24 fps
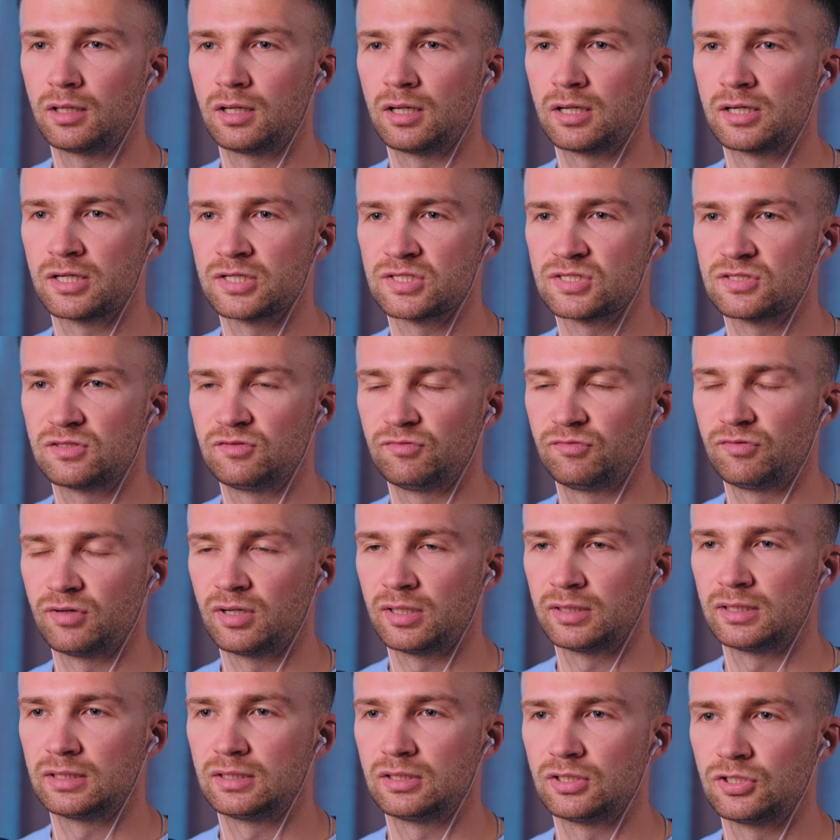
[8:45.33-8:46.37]
Раз,
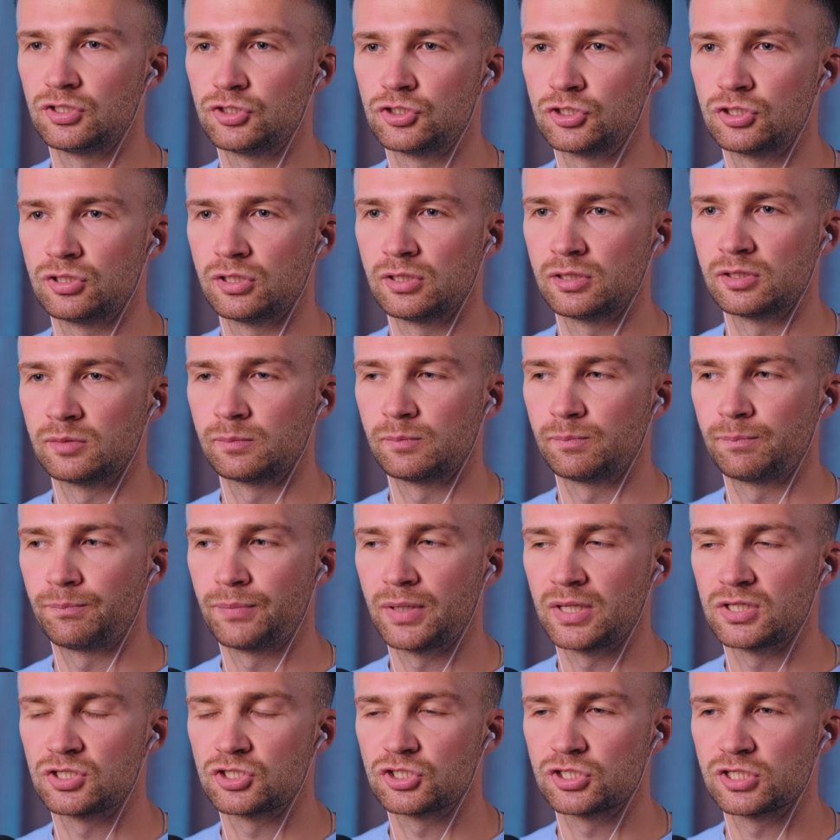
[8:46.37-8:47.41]
два, три, четыре,
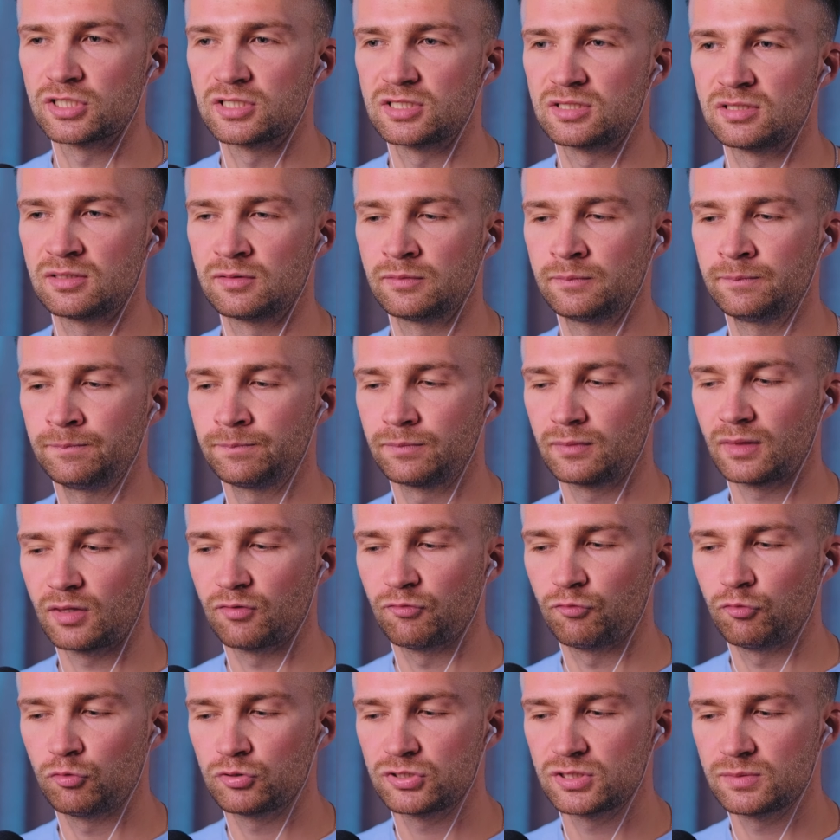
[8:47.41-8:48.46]
пять, шесть, семь,
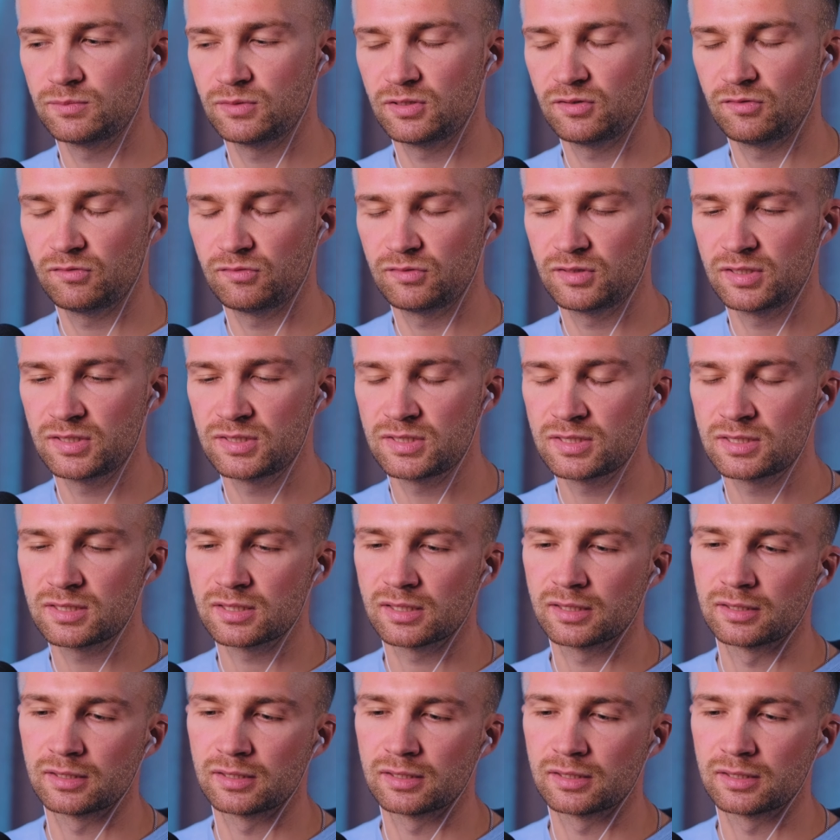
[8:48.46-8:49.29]
восемь, девять, десять.